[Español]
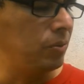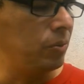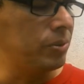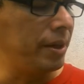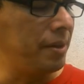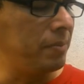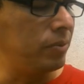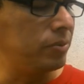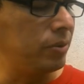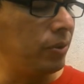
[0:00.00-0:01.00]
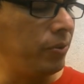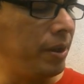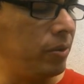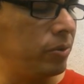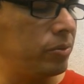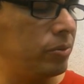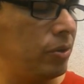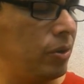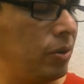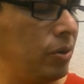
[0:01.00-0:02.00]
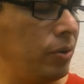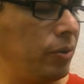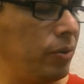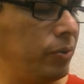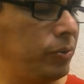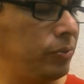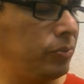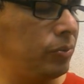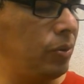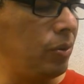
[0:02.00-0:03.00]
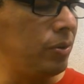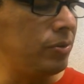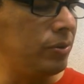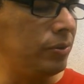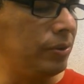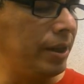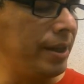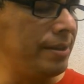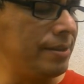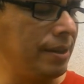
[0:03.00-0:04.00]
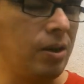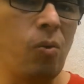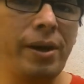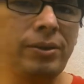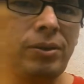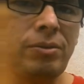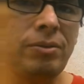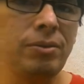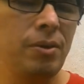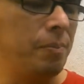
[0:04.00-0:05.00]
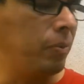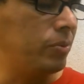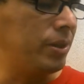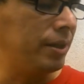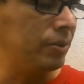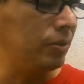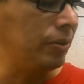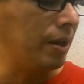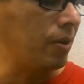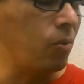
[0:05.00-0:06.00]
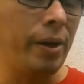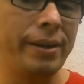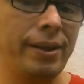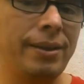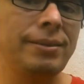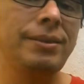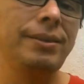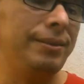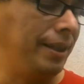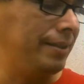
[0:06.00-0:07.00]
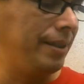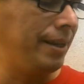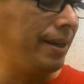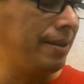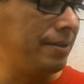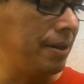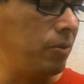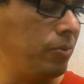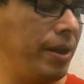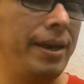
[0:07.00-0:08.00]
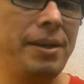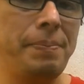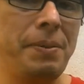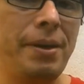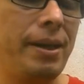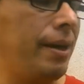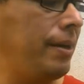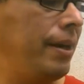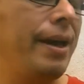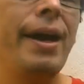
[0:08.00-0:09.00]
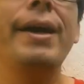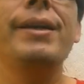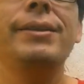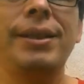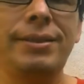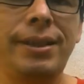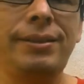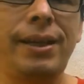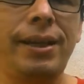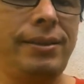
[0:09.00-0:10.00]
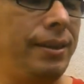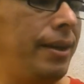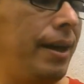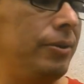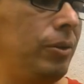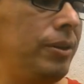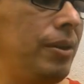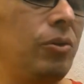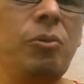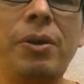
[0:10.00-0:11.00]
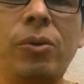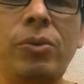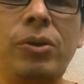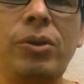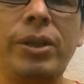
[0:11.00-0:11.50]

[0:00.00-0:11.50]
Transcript: usaremos los dedos 2, 3 y 4 pulsando las cuerdas tercera, segunda y primera en el tercer traste, dejando el dedo número 1